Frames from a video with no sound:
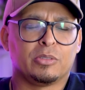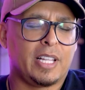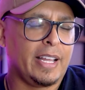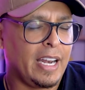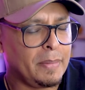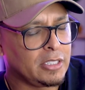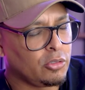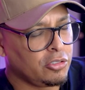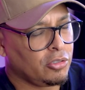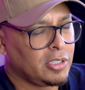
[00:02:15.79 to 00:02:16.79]
O Telegram é mais
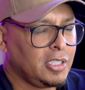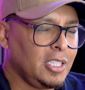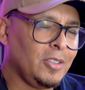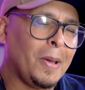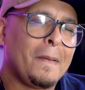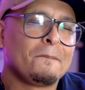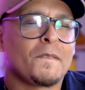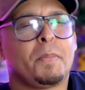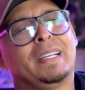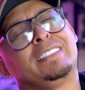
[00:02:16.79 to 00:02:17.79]
gostosinho,
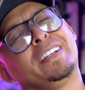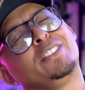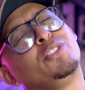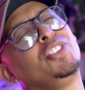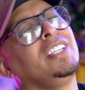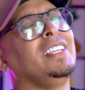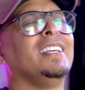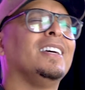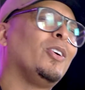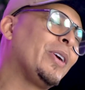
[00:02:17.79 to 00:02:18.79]
mais fácil de
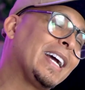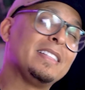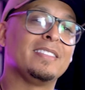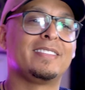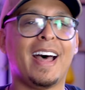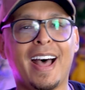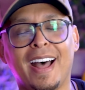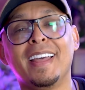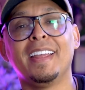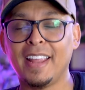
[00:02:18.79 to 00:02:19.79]

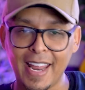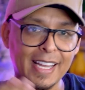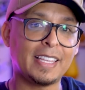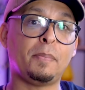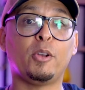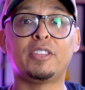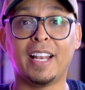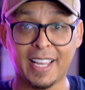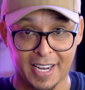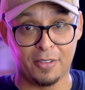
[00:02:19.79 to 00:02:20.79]
organizar. Entra pelo
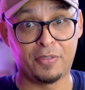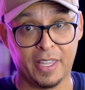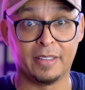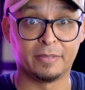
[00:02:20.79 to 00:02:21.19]
Telegram, fi.